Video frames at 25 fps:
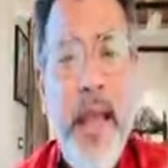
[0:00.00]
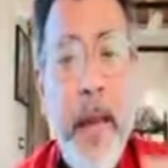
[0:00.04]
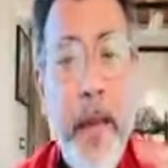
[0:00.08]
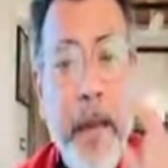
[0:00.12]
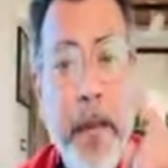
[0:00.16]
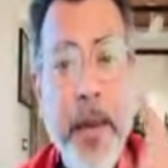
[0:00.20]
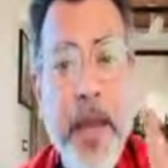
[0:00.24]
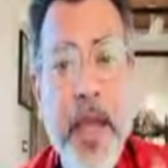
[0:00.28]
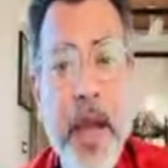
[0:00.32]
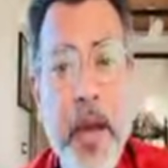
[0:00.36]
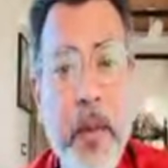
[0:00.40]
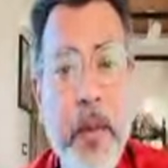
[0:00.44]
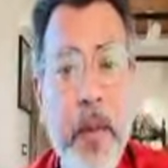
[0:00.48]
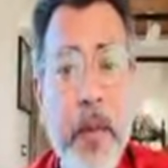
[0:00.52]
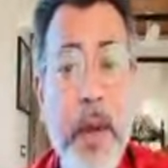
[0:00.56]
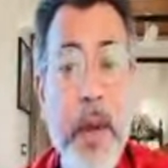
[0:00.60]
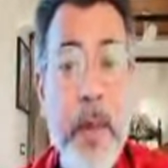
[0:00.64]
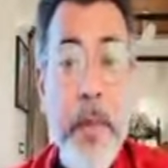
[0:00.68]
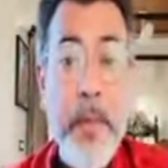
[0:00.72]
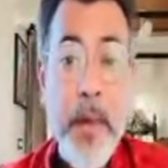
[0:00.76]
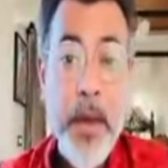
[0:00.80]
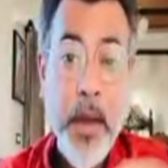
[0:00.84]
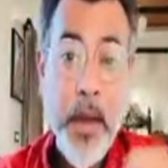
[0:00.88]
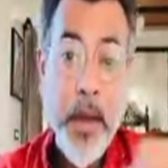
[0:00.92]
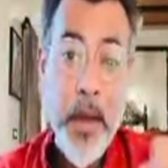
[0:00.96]
বীরভূমে
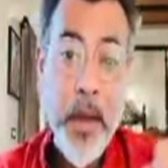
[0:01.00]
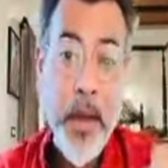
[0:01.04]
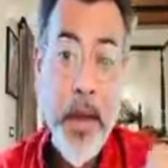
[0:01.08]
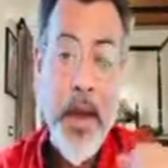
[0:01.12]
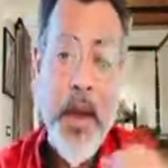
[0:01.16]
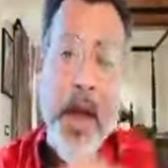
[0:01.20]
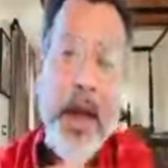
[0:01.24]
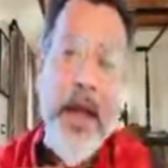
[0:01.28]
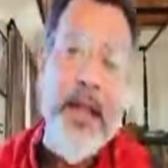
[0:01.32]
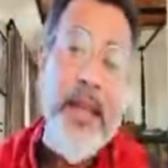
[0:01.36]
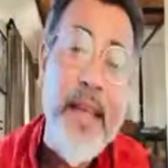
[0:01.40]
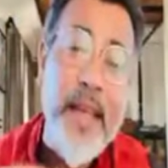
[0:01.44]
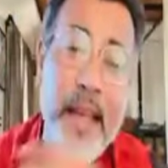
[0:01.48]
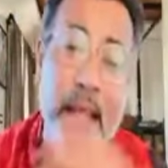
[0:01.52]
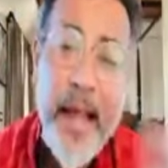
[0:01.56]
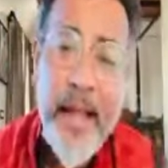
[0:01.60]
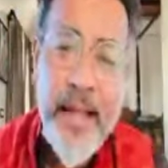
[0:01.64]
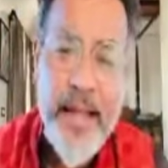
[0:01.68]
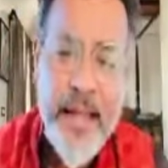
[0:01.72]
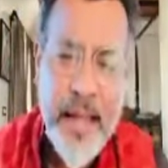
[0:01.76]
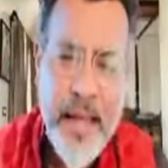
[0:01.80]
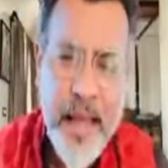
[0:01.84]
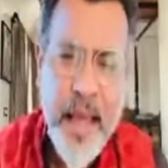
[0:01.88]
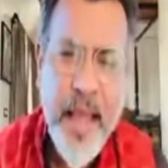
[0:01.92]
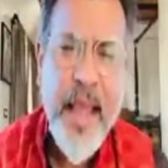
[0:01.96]
বীর হারিয়ে
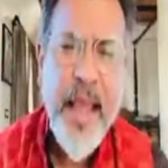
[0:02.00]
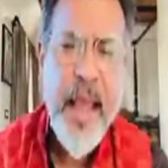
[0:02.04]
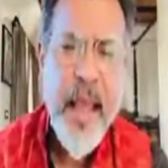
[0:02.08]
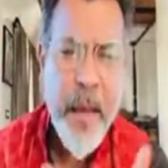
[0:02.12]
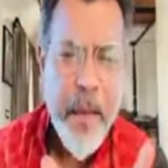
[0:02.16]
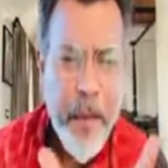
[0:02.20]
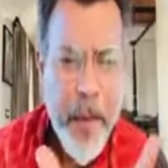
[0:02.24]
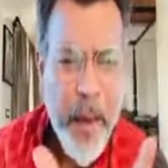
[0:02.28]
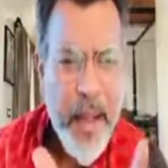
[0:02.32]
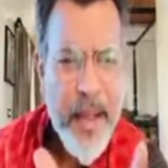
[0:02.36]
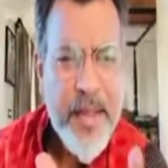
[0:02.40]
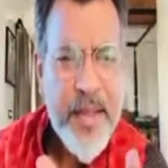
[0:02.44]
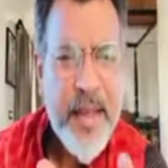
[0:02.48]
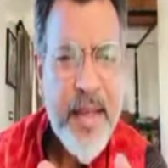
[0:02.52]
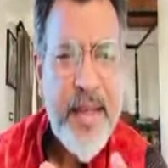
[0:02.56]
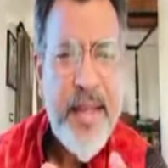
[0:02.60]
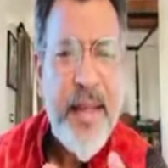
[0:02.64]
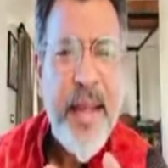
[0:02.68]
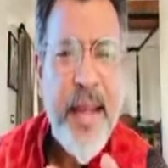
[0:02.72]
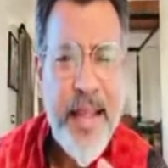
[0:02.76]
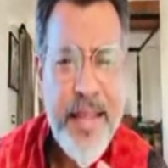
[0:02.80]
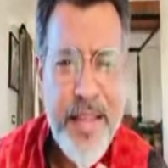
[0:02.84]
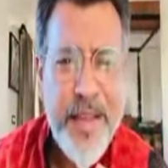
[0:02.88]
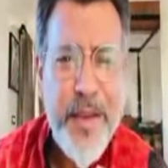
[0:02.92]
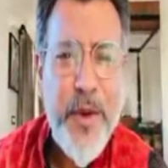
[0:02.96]
গেছে বাজেট
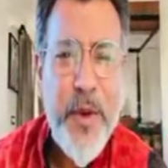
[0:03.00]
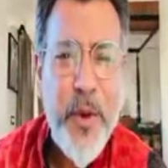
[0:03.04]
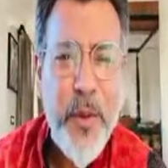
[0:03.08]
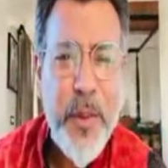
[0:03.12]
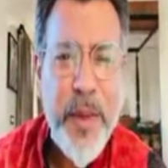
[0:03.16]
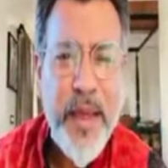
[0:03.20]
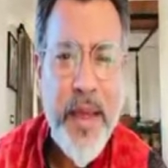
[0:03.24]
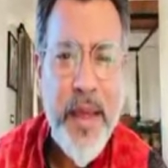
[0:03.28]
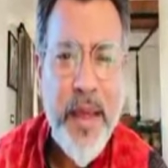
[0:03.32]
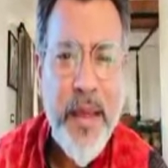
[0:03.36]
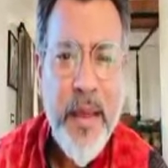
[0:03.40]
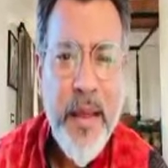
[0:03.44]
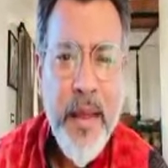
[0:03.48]
গেছে কমে